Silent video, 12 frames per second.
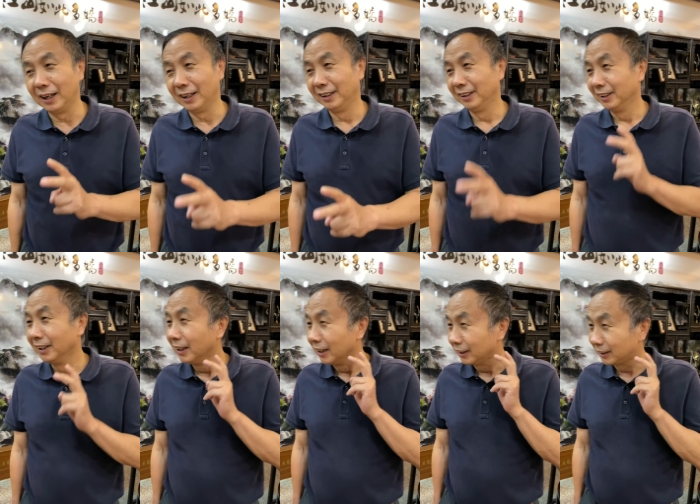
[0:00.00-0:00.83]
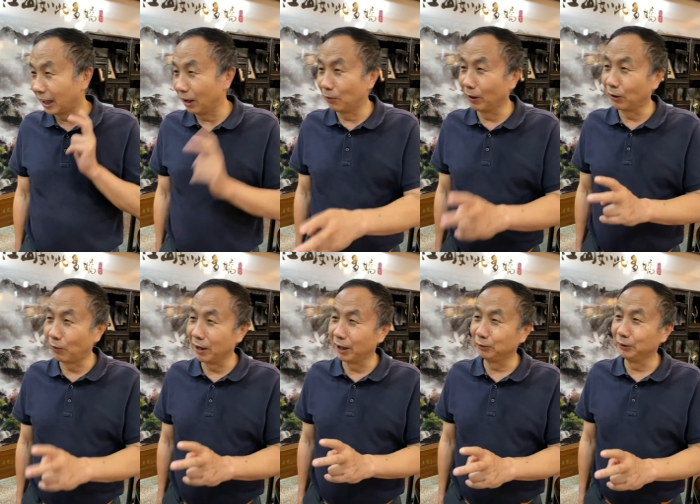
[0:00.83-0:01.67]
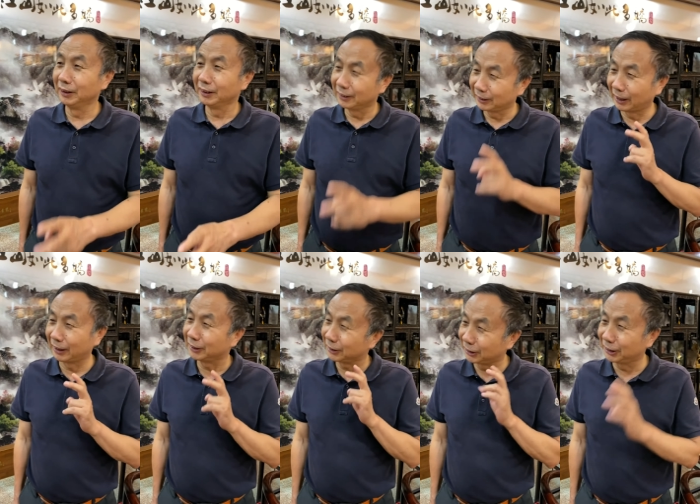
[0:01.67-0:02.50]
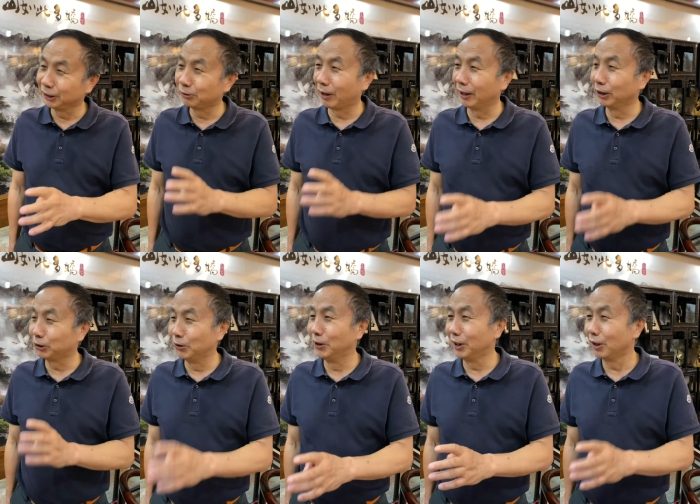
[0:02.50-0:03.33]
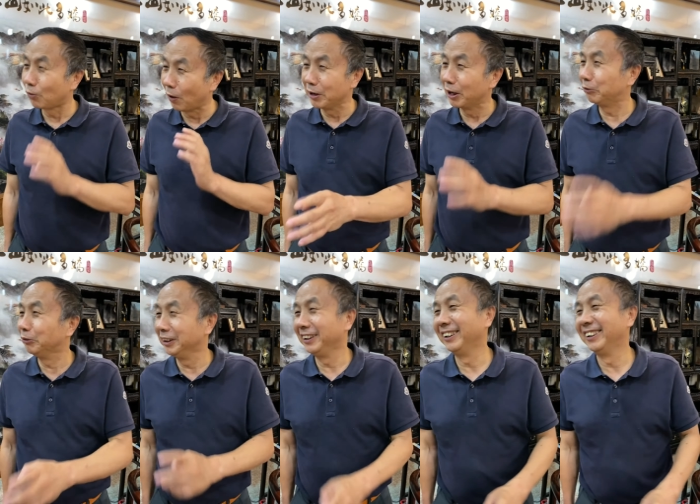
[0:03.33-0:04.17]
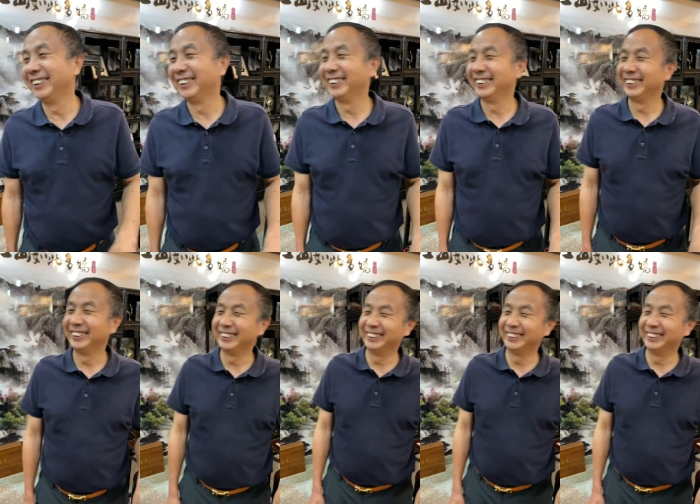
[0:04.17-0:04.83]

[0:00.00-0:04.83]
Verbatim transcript: 啊一队，单冠的冠亚军，嗯，四冠的综合冠亚军，太